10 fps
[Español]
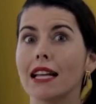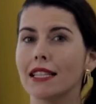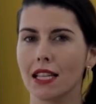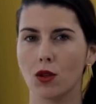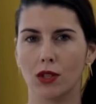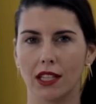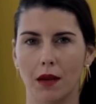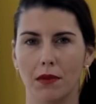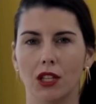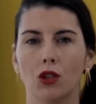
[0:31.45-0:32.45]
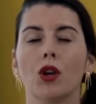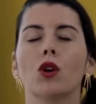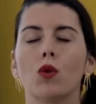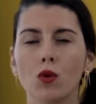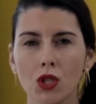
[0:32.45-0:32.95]
Antes de tu tratamiento,
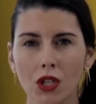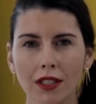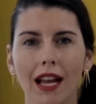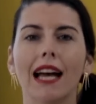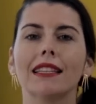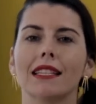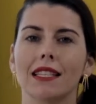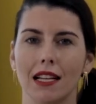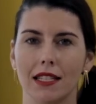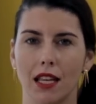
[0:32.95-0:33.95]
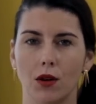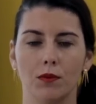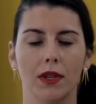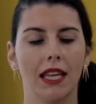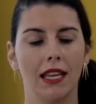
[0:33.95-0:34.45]
incluso antes que el
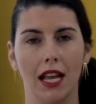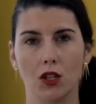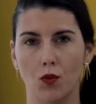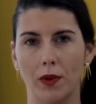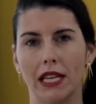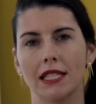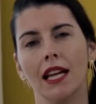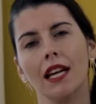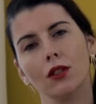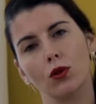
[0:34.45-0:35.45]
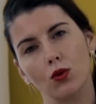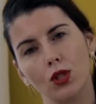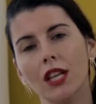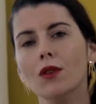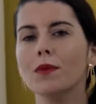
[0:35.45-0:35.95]
serum. Iría Superstar, tu
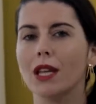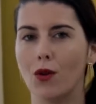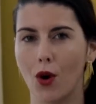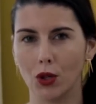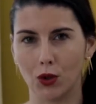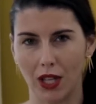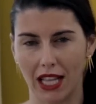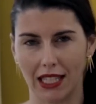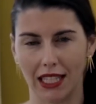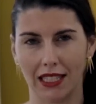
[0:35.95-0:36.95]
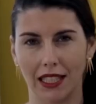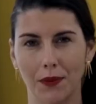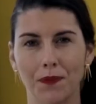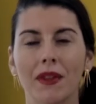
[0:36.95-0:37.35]
serum y luego tu hidratante.